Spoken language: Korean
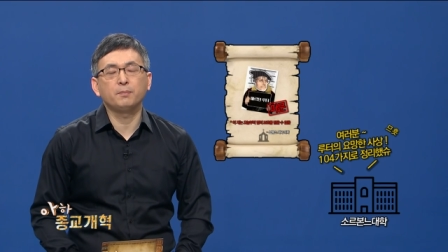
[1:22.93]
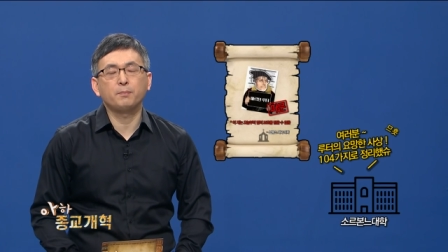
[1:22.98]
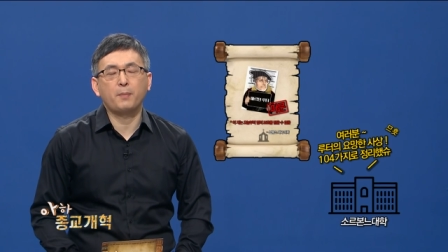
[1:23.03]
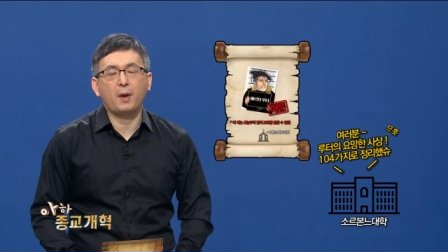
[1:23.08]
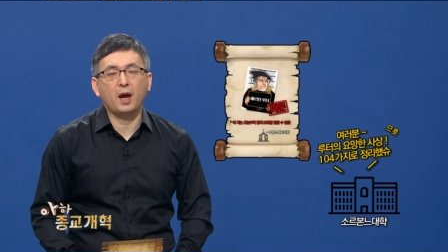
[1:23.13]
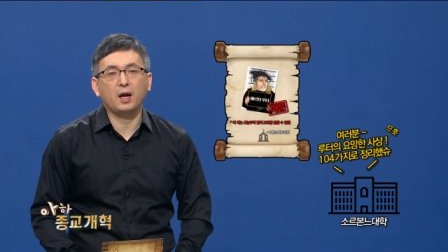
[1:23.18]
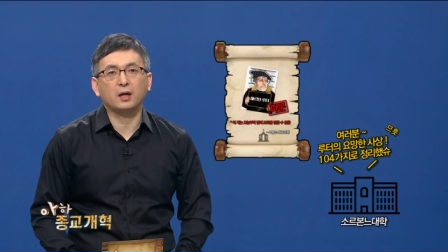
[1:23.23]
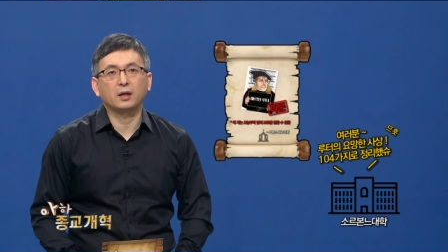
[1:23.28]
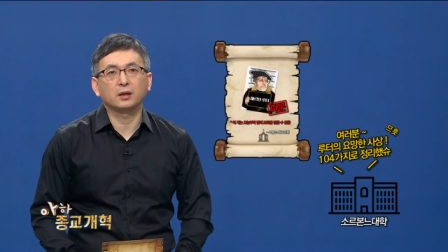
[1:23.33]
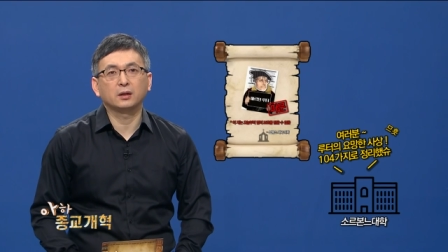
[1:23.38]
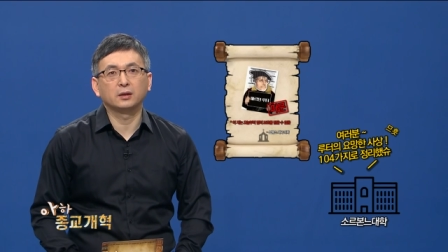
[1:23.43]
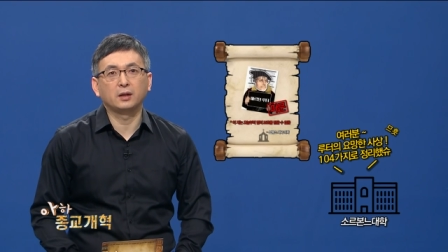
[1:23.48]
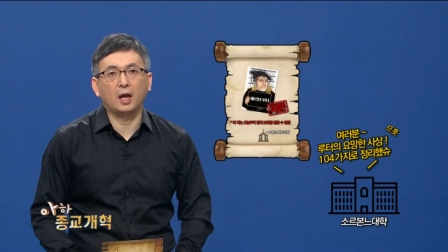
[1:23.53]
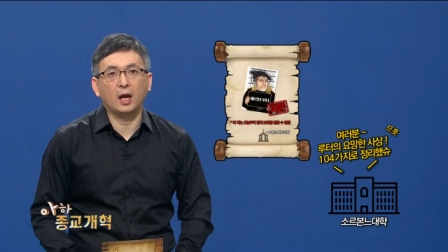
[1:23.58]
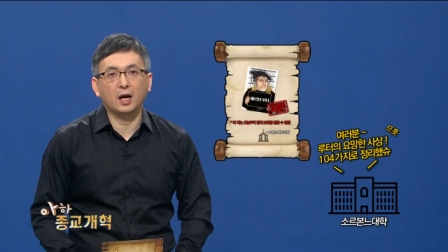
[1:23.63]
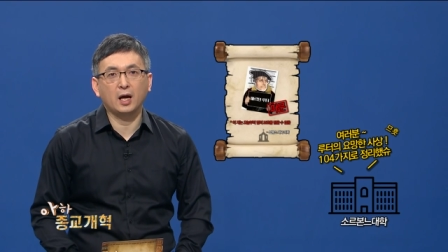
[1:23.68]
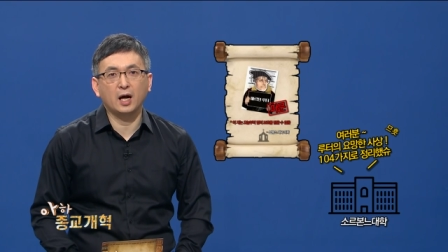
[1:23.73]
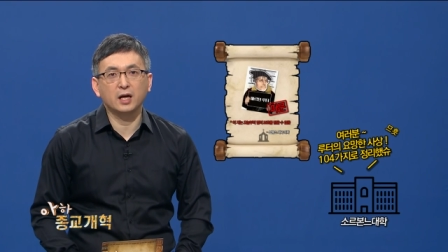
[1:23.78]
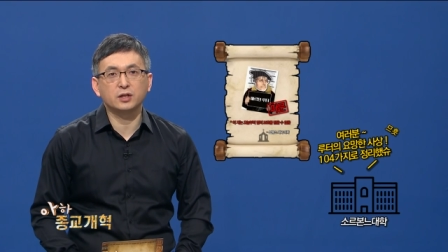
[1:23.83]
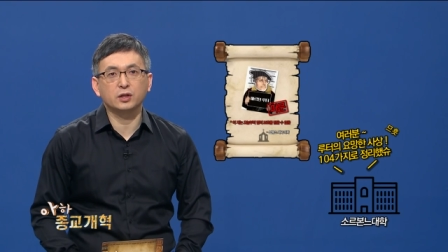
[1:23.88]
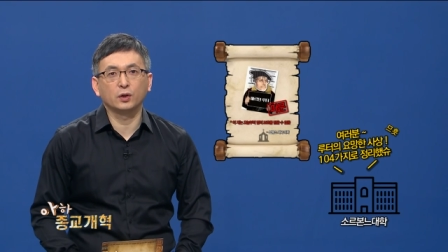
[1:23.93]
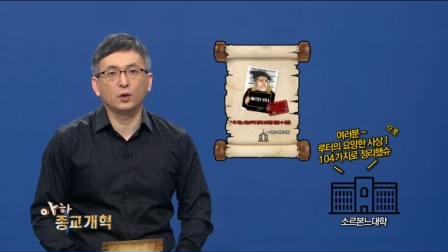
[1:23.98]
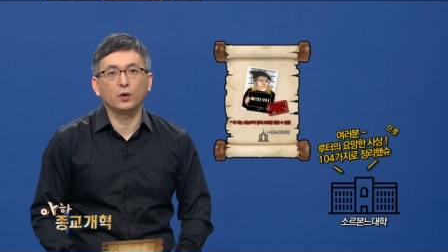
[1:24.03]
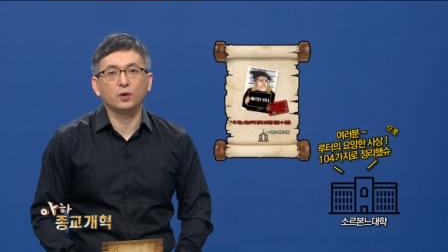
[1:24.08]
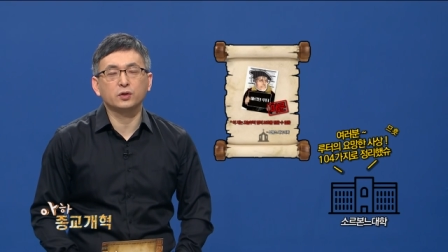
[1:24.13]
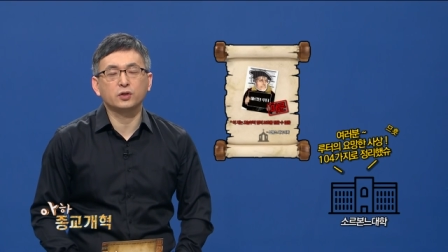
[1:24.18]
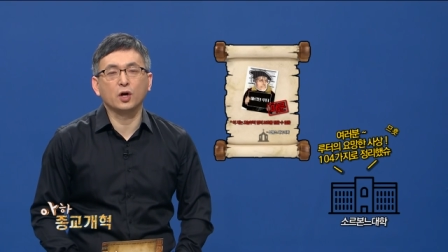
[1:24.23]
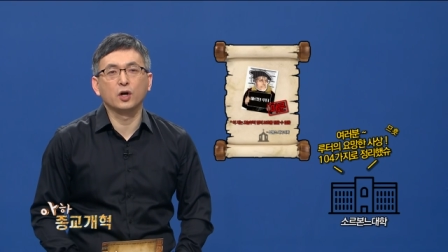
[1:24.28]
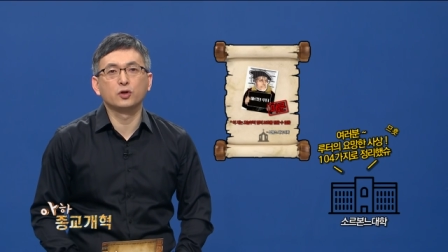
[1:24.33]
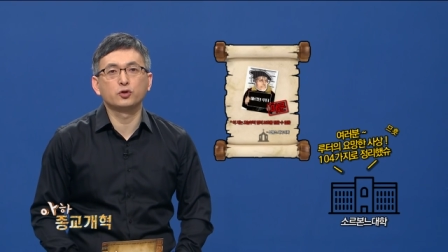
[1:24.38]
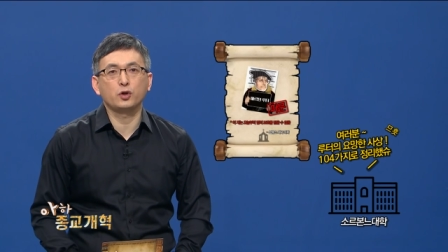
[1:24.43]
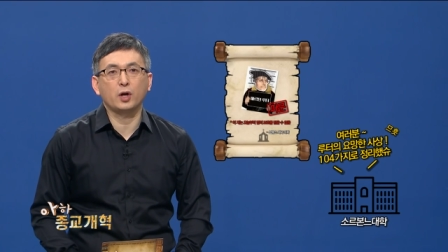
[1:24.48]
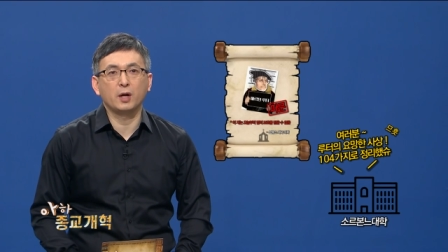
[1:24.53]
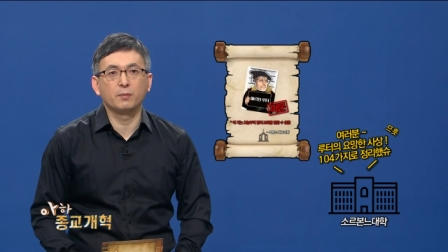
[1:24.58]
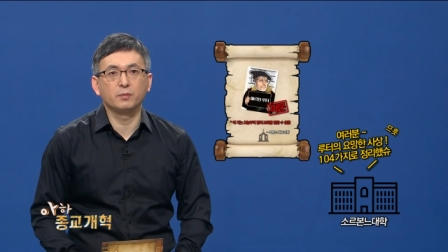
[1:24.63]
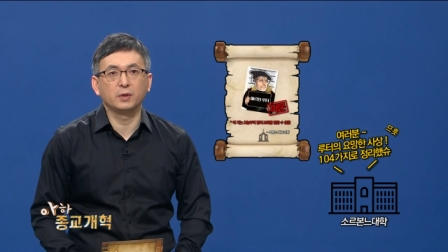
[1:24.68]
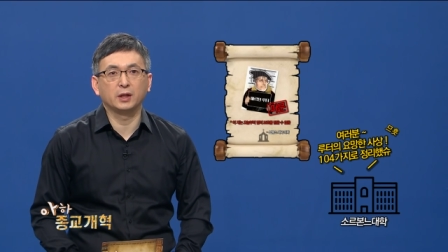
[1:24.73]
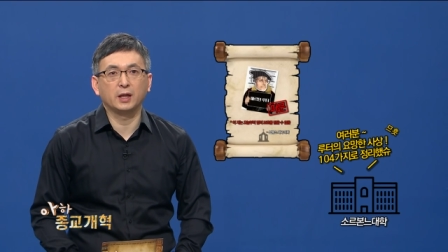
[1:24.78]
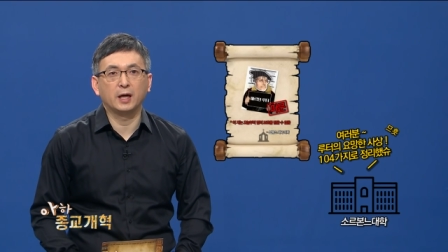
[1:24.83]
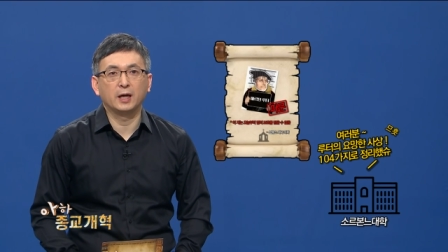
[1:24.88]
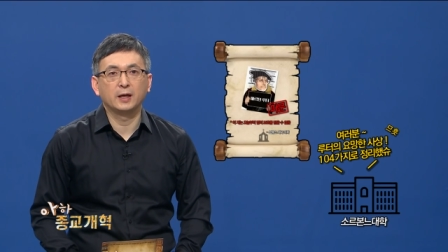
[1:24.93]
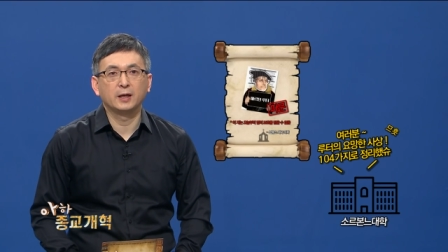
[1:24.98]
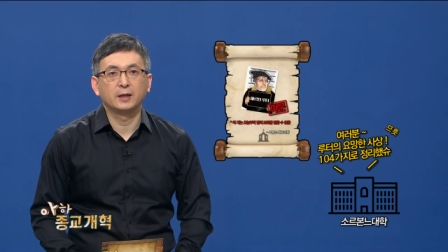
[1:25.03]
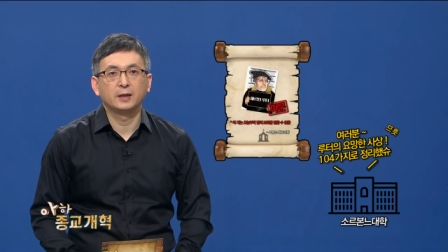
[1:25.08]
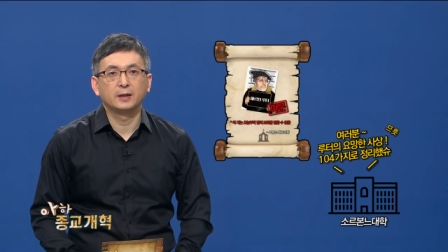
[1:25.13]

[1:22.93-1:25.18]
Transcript: 104가지로 정죄합니다.